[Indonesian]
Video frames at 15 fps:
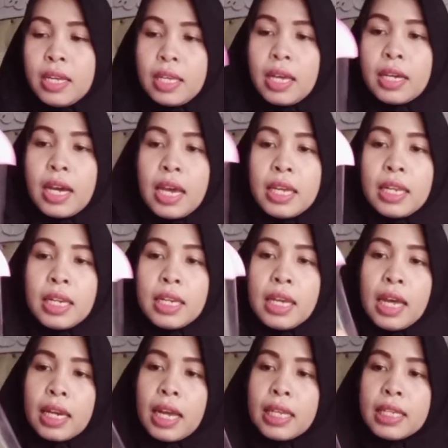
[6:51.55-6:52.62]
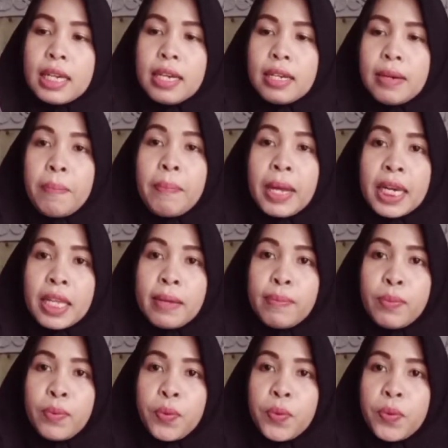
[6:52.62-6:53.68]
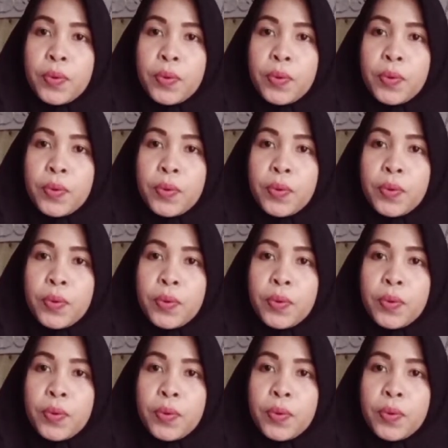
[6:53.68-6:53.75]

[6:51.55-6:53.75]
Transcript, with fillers: yang kayak ini harganya 4000